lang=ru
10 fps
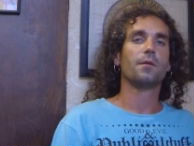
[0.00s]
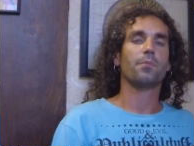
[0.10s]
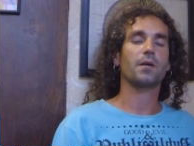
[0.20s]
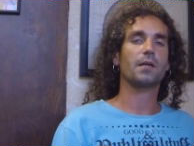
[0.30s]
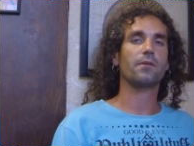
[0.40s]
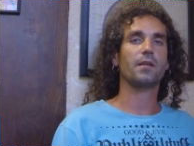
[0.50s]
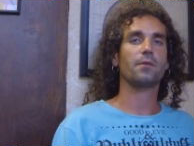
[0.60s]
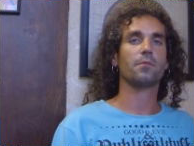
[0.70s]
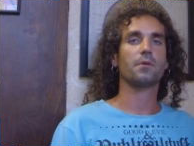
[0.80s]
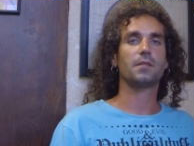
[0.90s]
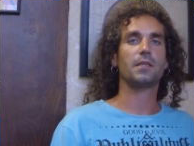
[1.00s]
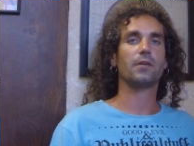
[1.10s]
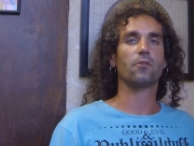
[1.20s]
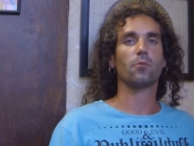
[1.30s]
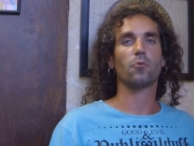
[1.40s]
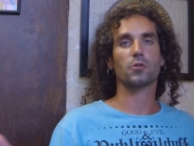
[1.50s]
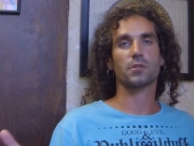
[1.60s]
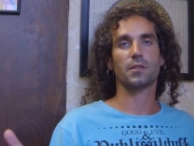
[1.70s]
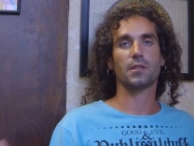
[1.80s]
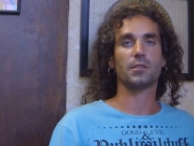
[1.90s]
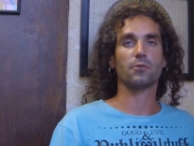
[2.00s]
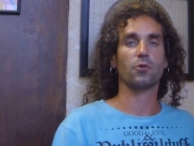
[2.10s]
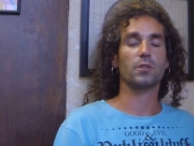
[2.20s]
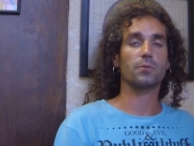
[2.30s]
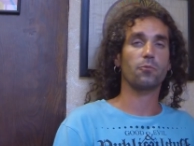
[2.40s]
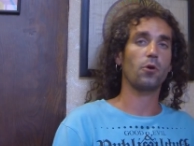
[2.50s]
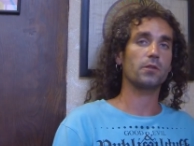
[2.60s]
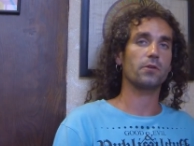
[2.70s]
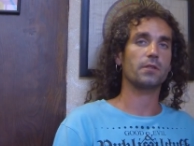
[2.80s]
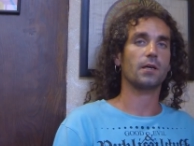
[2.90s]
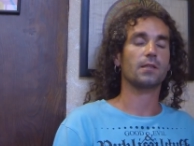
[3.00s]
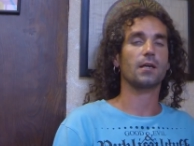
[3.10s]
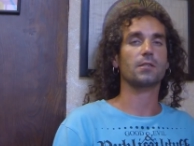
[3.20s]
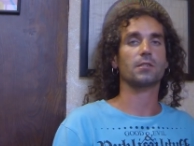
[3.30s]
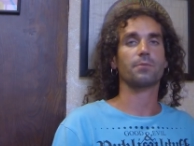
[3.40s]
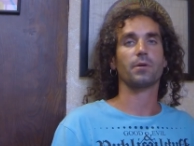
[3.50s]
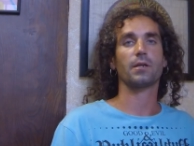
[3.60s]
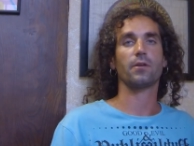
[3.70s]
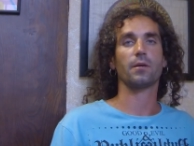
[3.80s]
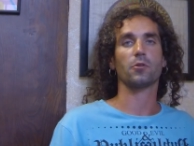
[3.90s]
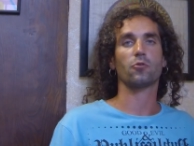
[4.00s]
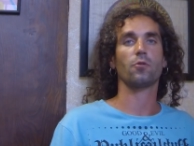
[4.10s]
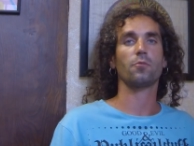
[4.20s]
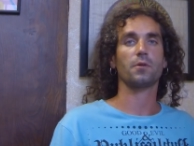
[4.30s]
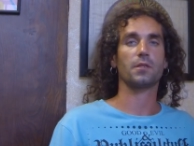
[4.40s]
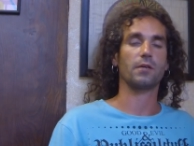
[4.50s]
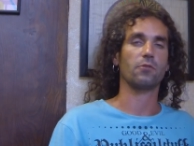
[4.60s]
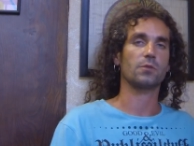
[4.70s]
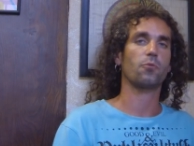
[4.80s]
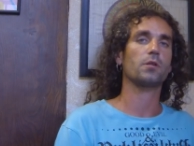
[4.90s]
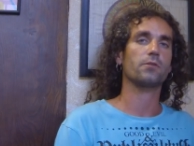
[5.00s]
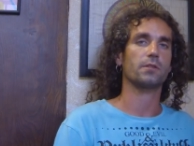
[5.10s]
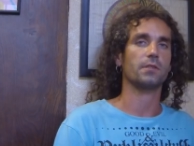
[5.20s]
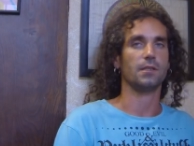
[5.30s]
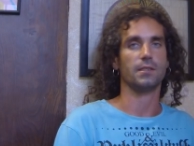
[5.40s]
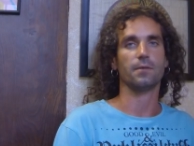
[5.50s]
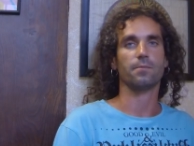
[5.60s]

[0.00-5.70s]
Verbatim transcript: поговорим, где его можно и для чего использовать, а также поговорим о том, где его использовать нельзя.